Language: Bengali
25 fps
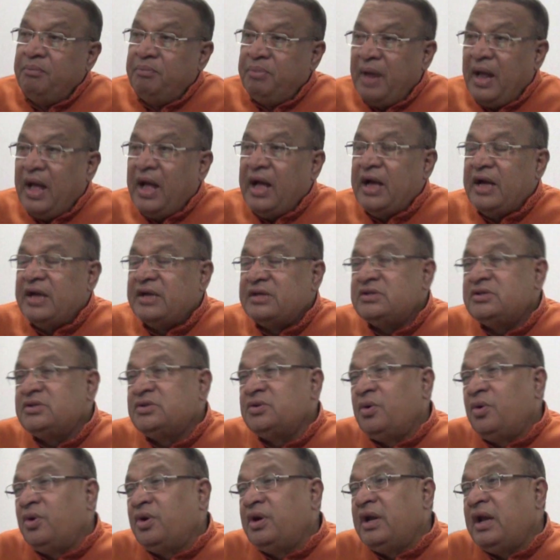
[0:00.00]
প্লাস
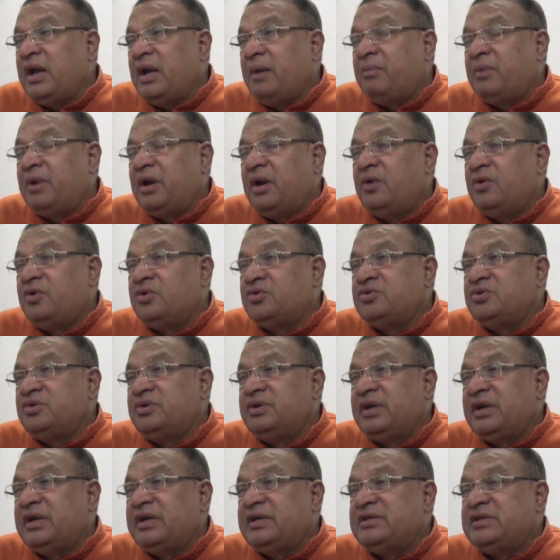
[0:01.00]
ওখানে আমরা
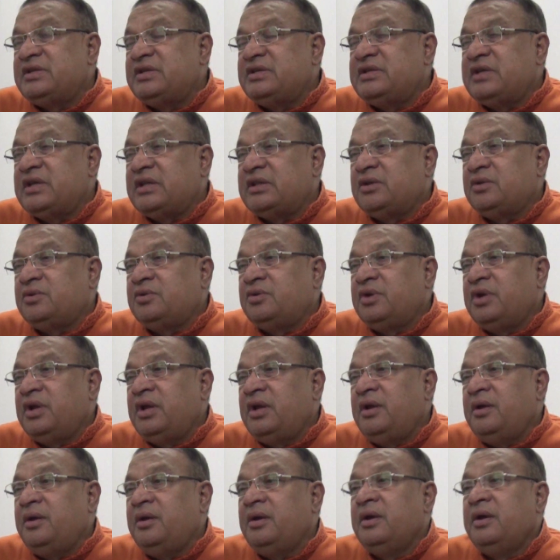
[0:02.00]
লোকজন রেখেছি যাতে করে